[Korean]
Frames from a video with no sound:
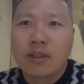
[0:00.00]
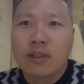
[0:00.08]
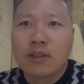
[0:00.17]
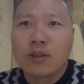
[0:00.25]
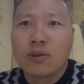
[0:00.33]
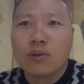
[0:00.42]

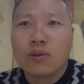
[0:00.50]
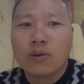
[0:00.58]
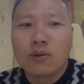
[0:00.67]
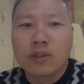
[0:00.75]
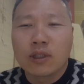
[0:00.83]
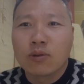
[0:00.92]

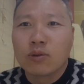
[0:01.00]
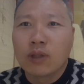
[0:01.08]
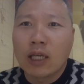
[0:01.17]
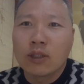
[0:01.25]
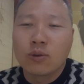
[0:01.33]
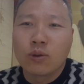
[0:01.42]
그리고 자꾸
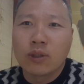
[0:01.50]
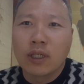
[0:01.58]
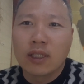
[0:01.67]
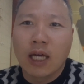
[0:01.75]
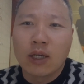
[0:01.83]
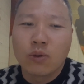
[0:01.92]
나선
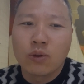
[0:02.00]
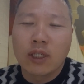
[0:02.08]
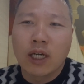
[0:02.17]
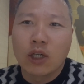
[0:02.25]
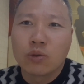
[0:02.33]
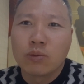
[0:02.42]
곳에 다른 곳에
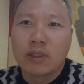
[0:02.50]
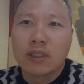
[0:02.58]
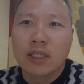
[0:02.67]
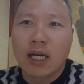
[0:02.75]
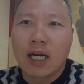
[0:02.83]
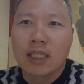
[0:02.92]

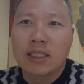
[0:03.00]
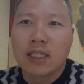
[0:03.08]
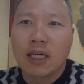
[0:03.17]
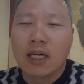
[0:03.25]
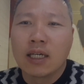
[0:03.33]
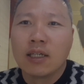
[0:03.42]
가주면은
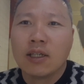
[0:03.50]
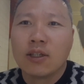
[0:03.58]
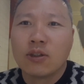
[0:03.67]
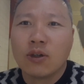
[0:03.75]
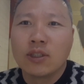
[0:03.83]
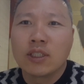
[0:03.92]
강아지가
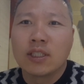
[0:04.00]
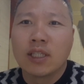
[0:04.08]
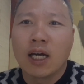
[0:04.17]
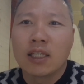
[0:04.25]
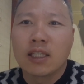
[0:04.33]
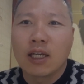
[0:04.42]
더
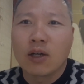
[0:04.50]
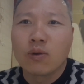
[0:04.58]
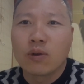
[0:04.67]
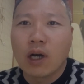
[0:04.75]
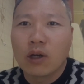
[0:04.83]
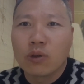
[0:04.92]

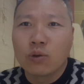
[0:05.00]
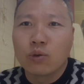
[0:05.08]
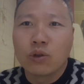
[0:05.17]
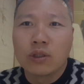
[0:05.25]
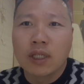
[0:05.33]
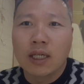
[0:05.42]
신나한다라고 강경호
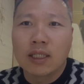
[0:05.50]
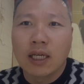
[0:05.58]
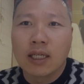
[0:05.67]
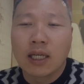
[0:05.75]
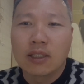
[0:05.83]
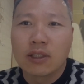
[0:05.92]
훈련사가
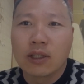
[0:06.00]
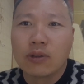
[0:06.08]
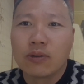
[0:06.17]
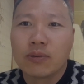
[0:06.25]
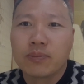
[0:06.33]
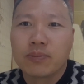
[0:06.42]
이야기를
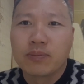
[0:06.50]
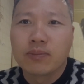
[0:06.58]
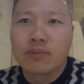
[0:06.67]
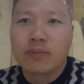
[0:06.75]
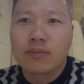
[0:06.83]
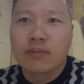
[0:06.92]
하던데요.
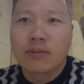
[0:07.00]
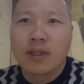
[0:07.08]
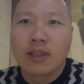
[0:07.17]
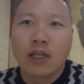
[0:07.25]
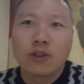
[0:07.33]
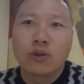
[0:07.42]

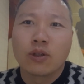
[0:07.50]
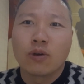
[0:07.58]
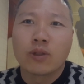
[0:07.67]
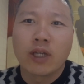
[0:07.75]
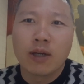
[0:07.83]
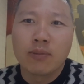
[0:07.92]
낯선
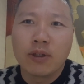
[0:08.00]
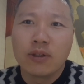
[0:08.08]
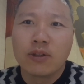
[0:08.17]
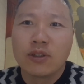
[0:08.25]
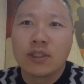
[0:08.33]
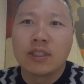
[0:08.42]
곳에
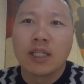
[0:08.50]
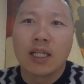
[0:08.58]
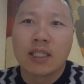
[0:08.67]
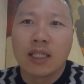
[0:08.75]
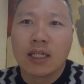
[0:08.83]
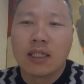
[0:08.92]
가면 더
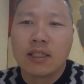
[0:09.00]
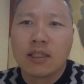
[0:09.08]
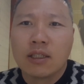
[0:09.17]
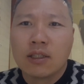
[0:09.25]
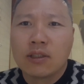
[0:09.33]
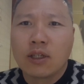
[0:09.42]
신나한다.
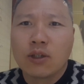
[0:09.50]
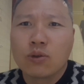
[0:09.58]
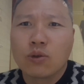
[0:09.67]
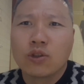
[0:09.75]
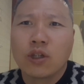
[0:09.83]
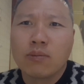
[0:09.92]
근데
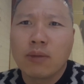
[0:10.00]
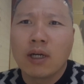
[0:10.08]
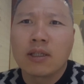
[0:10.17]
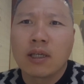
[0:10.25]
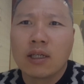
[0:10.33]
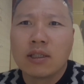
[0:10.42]
그것도
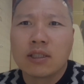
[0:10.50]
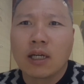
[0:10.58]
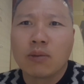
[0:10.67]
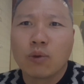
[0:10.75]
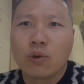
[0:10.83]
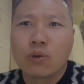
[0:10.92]
정말 개를
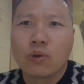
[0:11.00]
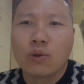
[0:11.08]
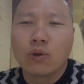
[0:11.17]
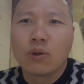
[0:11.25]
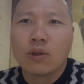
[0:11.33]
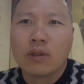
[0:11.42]
잘
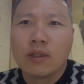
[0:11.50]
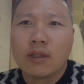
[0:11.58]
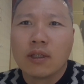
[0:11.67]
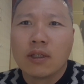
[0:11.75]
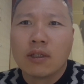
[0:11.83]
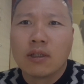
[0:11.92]
모르고
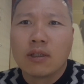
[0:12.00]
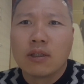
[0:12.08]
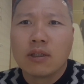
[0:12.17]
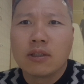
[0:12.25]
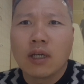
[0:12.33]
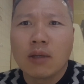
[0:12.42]

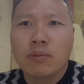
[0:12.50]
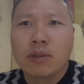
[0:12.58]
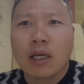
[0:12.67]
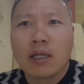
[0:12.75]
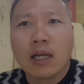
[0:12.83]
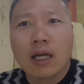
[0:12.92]
이 사람이
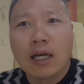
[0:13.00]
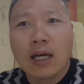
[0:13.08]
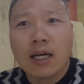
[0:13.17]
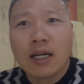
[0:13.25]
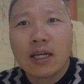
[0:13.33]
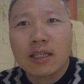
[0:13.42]
개를
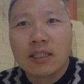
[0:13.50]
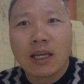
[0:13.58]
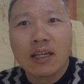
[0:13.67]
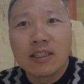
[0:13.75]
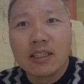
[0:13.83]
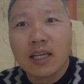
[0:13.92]
아나?
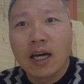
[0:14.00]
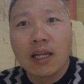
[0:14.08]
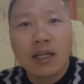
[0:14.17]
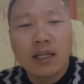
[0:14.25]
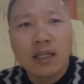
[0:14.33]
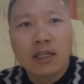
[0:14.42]
개를
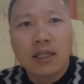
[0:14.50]
이해하나?